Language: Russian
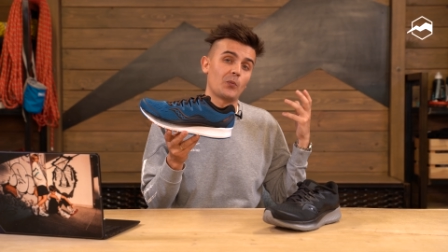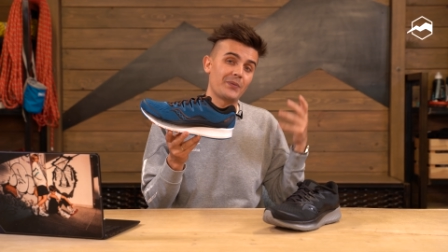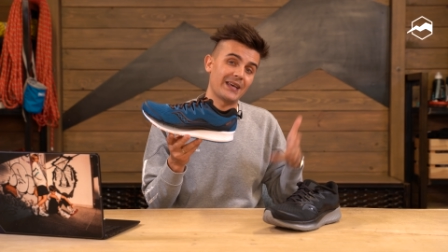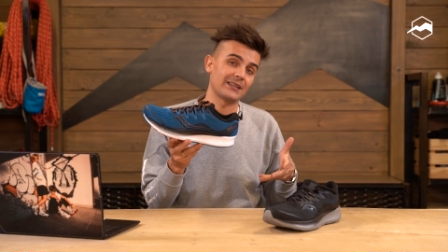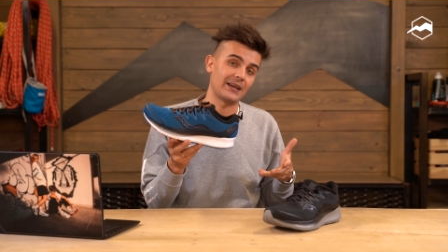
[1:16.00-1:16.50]
что
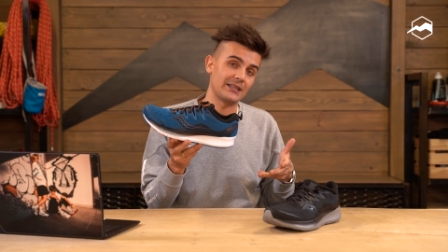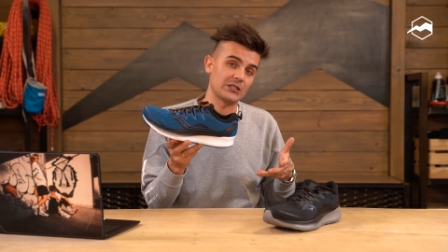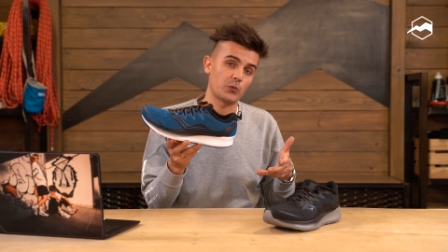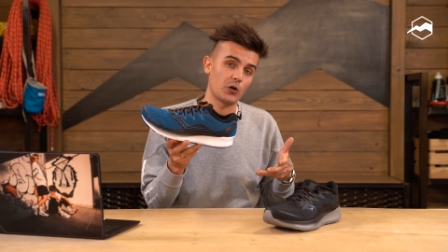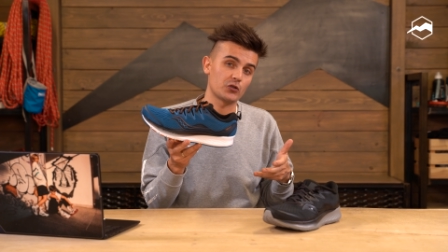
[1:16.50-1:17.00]
пены они
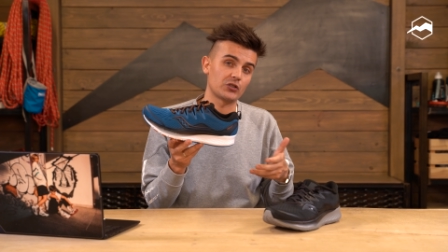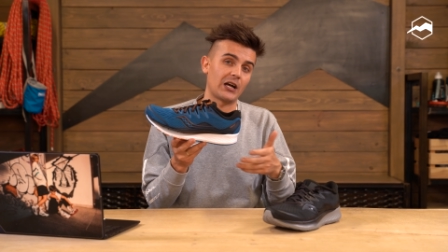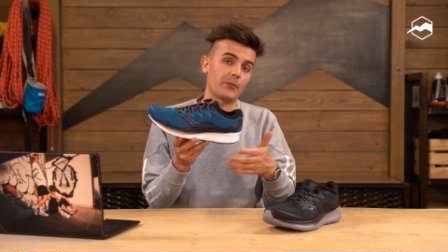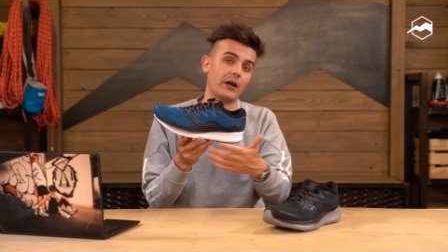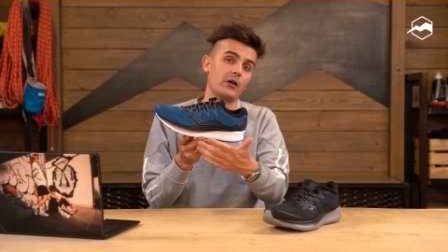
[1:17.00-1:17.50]
используют,
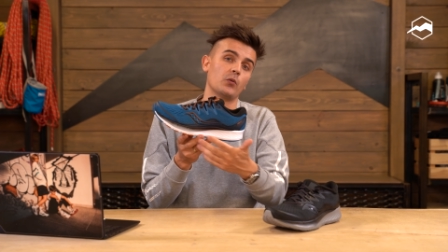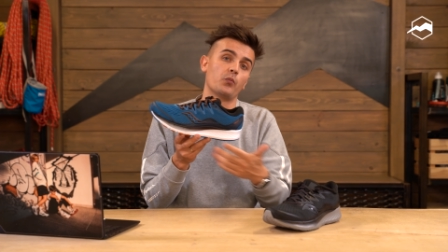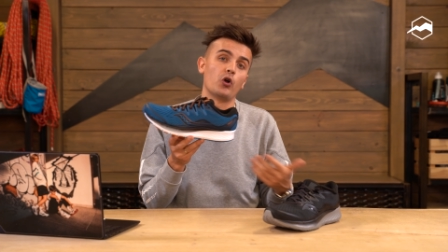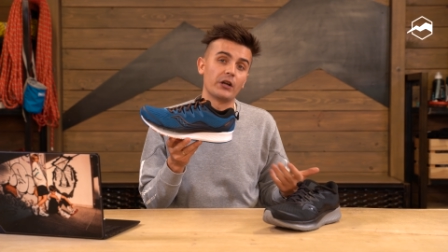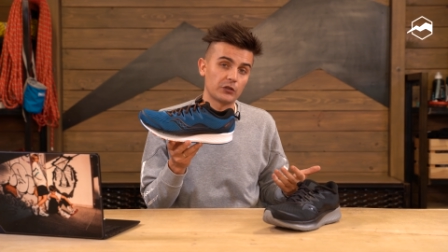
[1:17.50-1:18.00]
как правило,
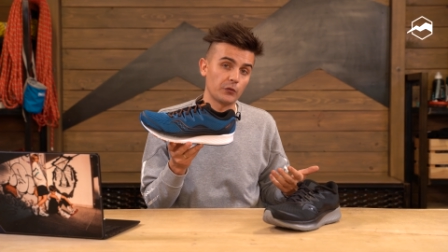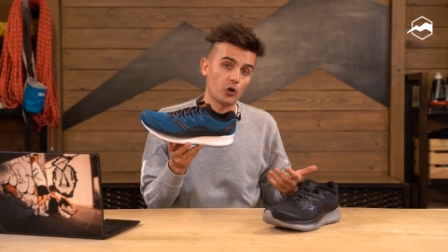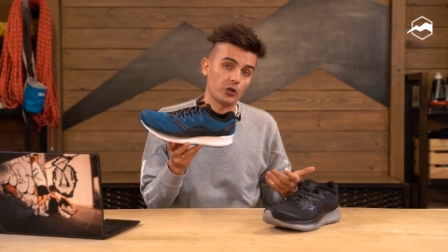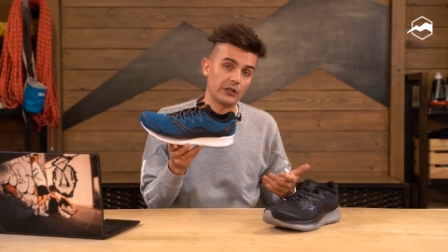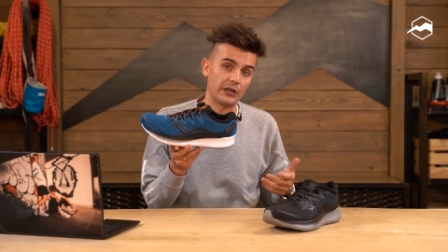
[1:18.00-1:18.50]
более
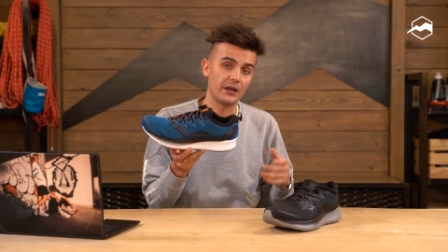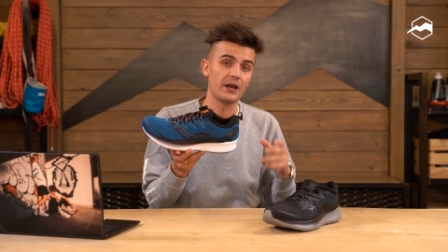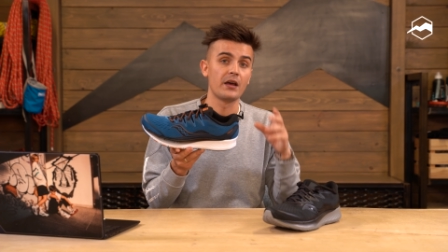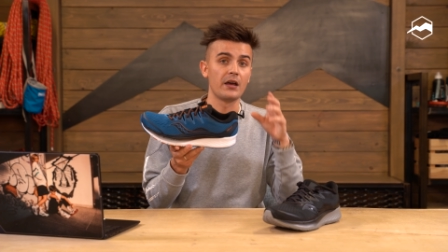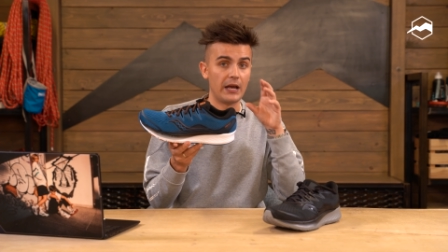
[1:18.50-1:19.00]
твердые.
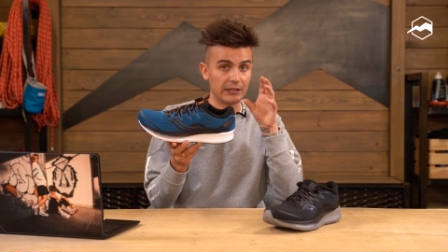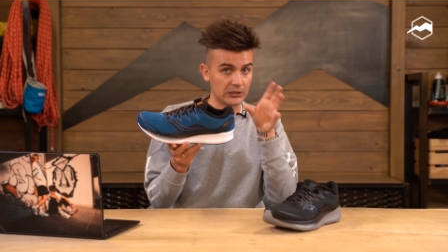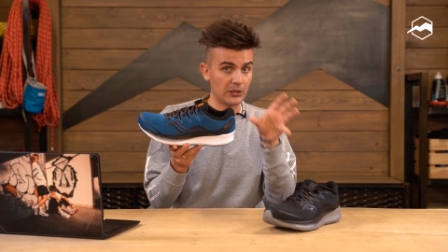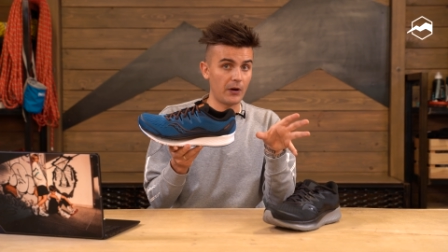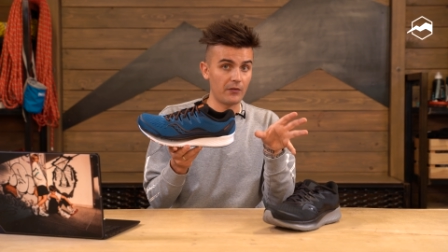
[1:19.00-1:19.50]

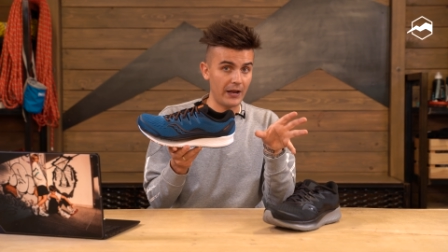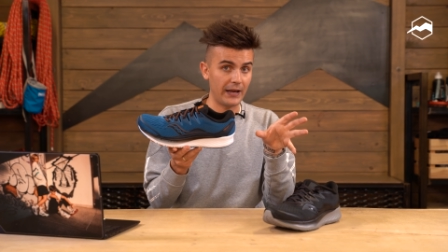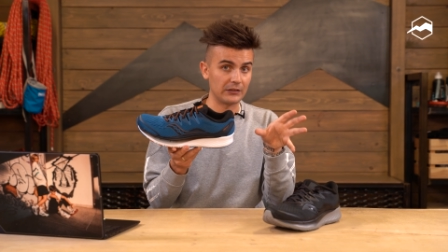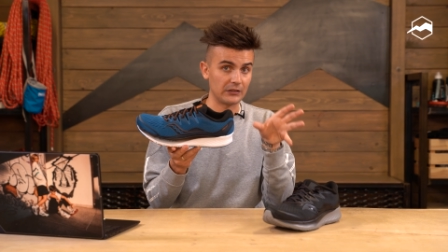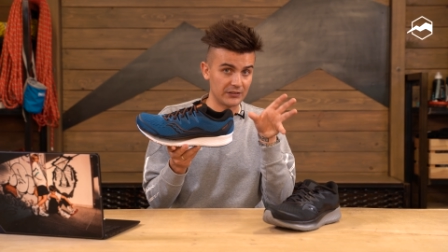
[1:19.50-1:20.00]
Это
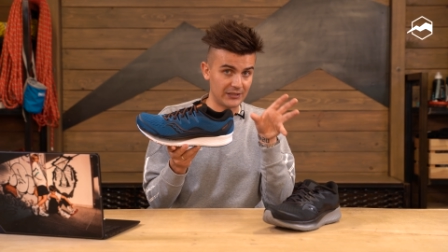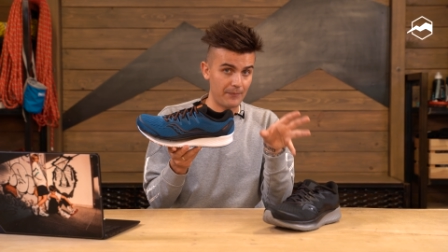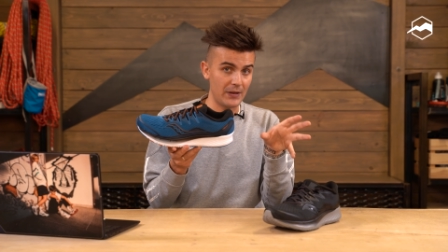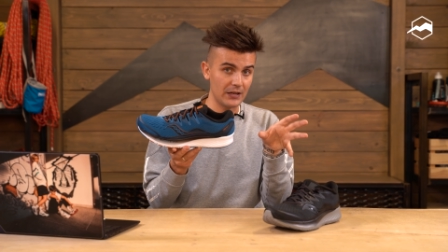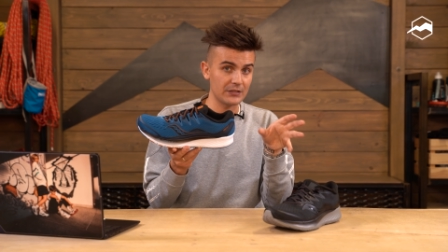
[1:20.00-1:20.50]
добавляет
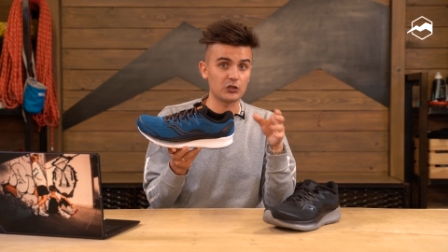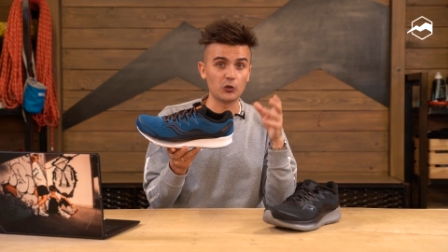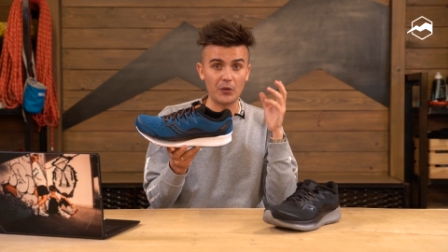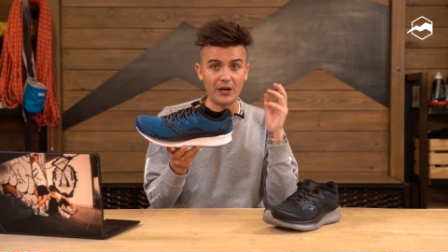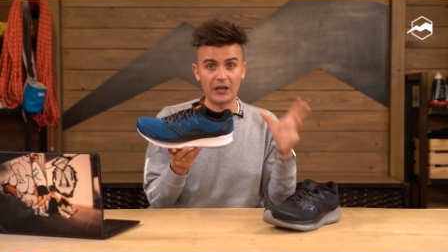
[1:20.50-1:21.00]
стабильности,
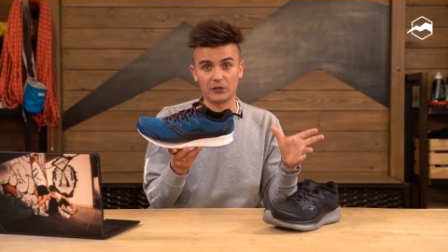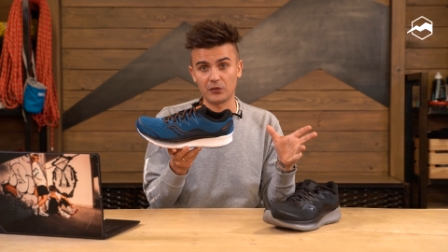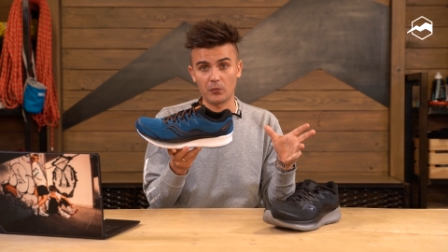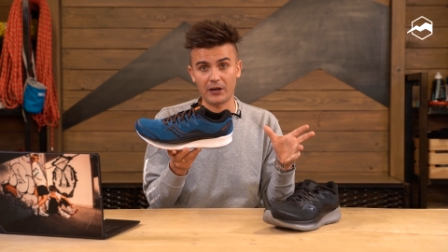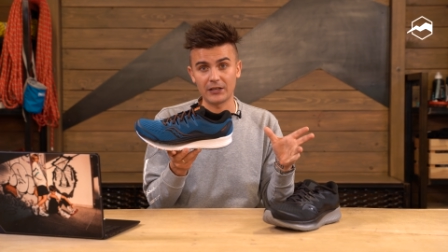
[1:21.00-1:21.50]
убирает
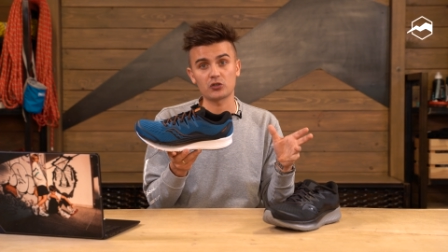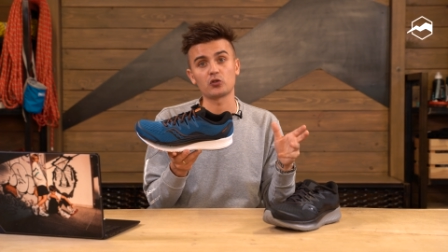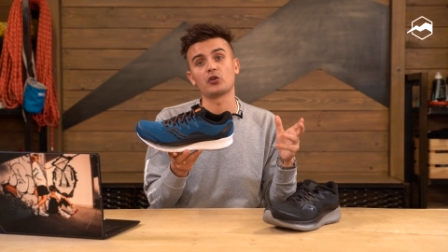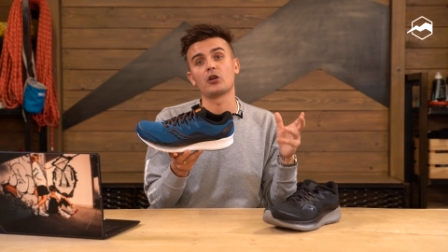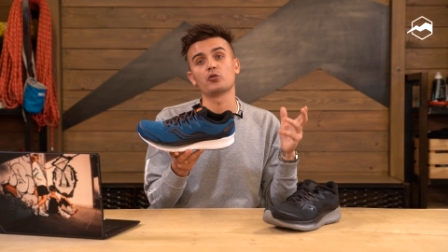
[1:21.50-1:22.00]

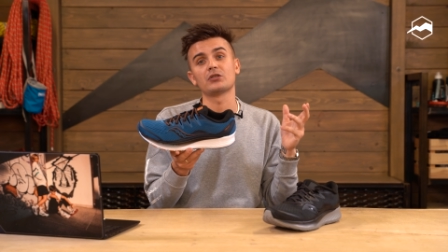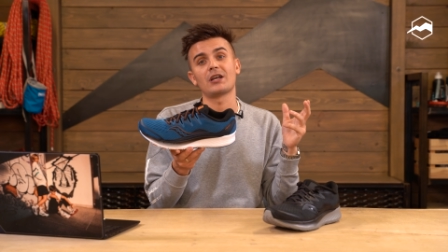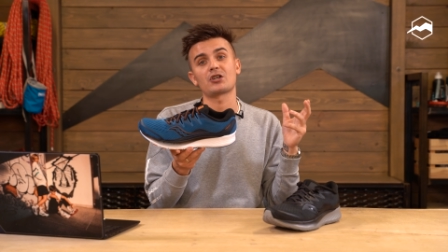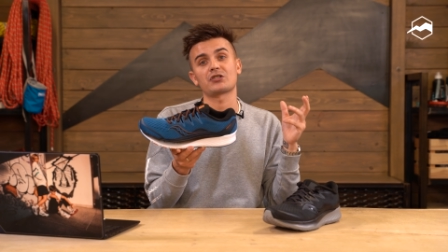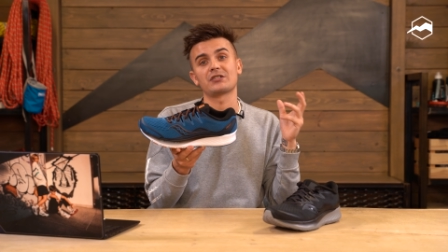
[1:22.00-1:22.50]
вибрацию, и люди
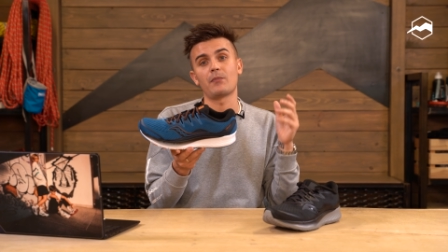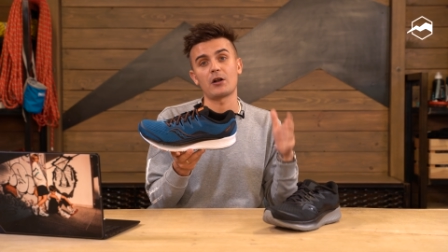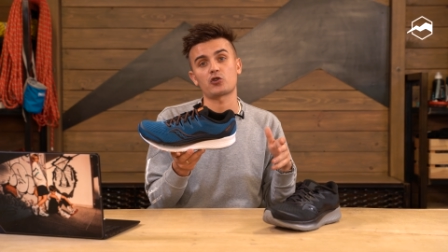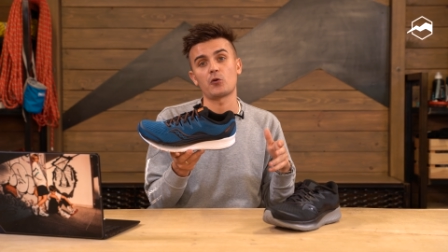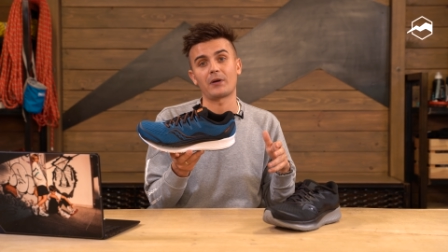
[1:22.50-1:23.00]
даже с
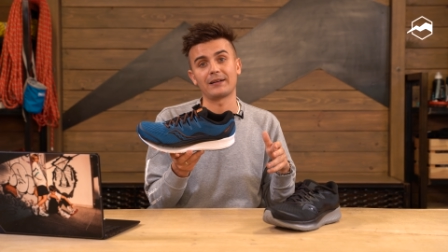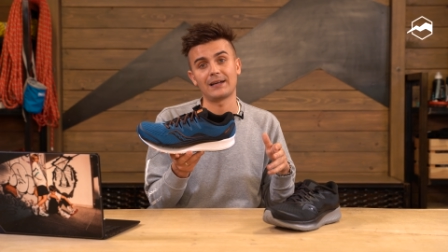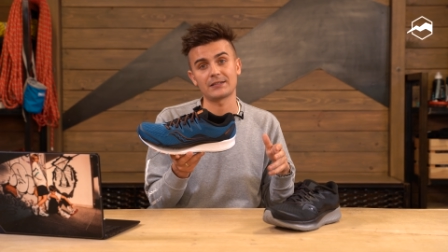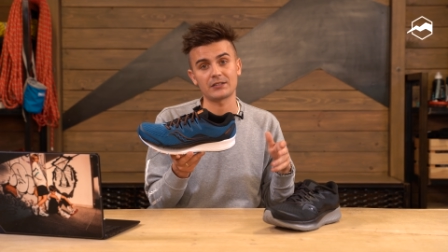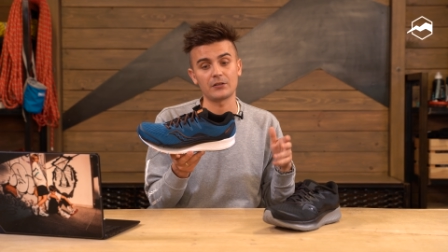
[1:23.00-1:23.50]
небольшой
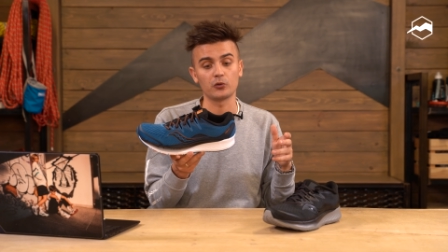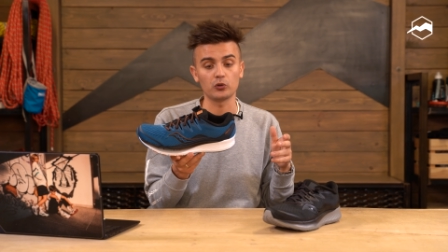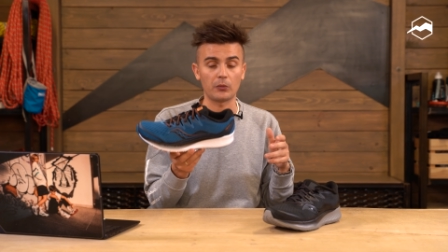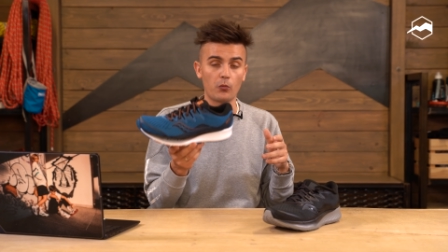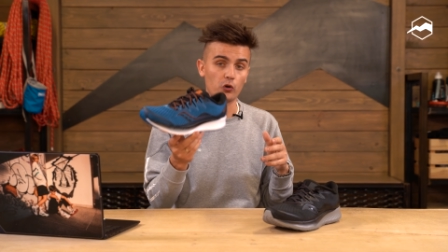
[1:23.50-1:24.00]
пронацией
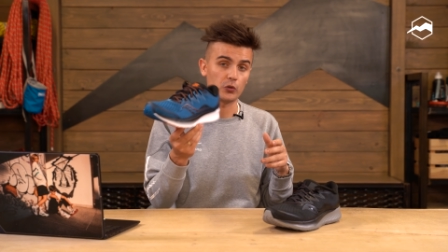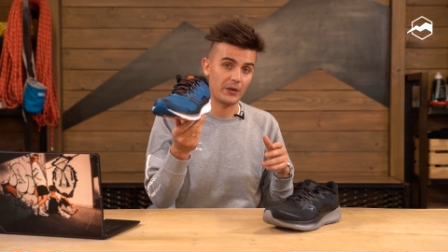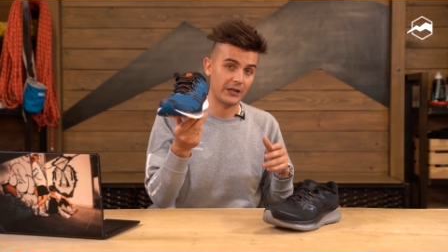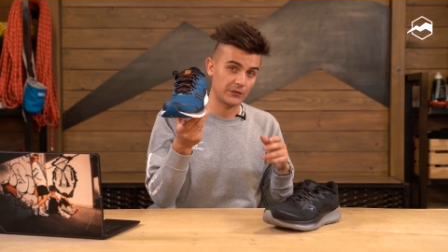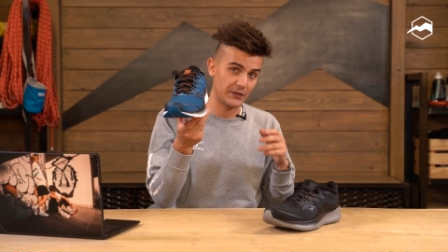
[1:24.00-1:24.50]
внутрь могут
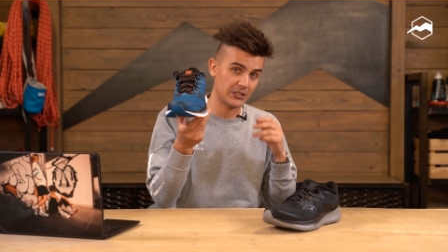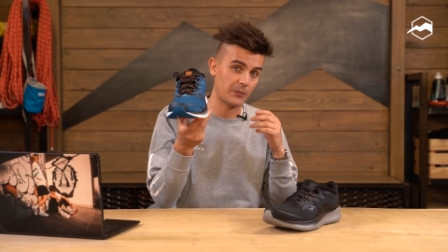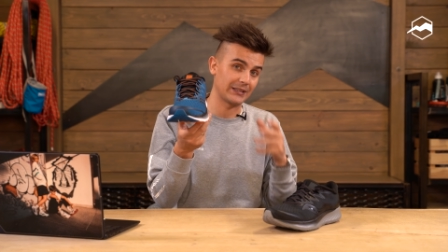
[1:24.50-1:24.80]
бегать в этих